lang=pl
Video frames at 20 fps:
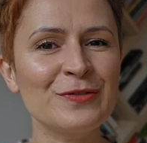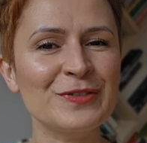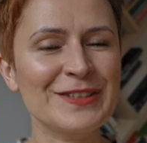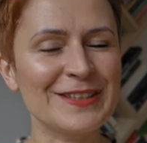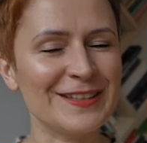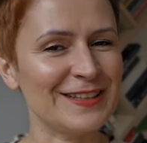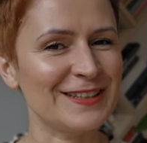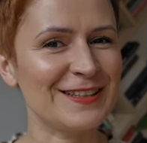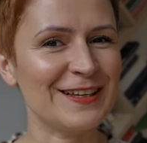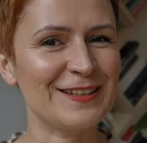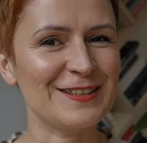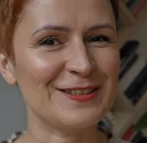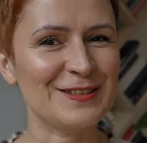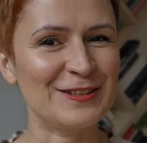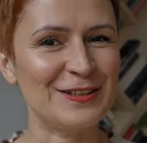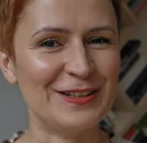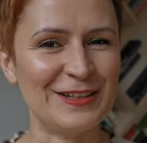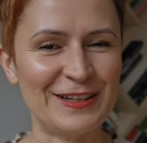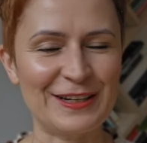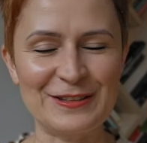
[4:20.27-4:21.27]
w
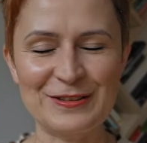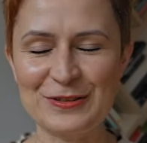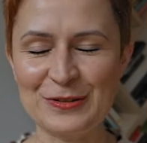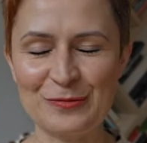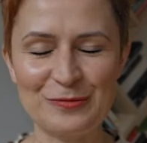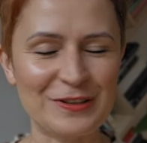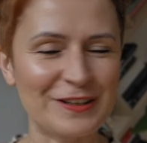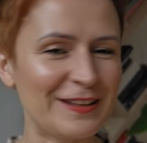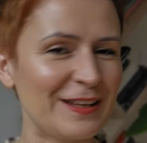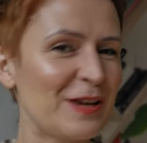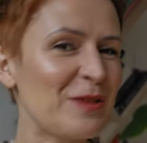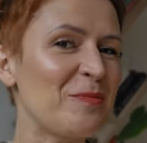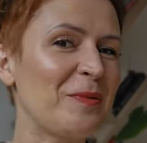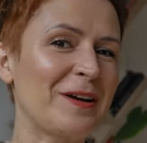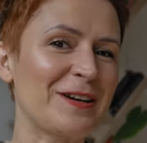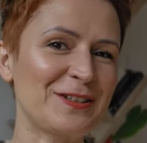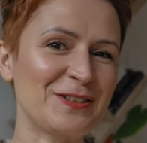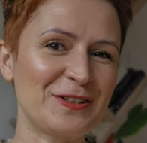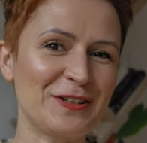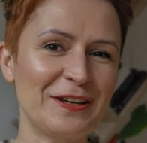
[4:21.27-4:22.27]
stylizacji kręcą mnie
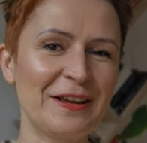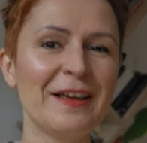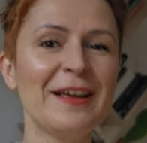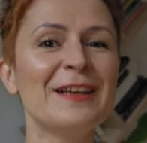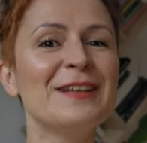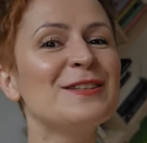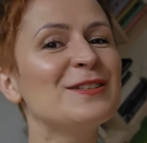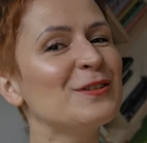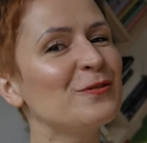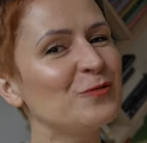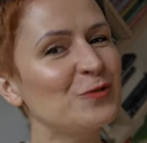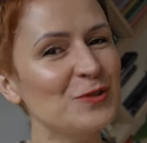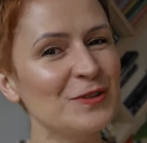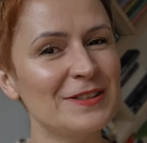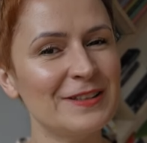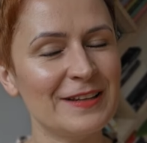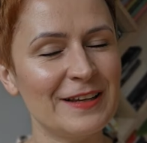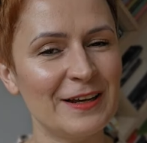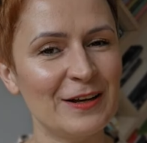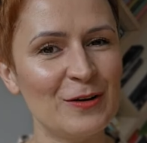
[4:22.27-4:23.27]
najbardziej ze
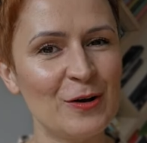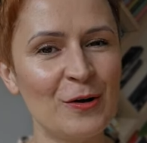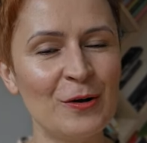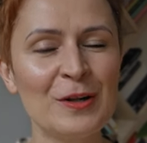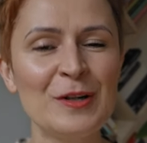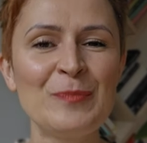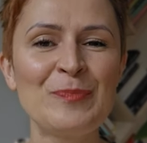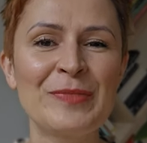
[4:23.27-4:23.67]
wszystkiego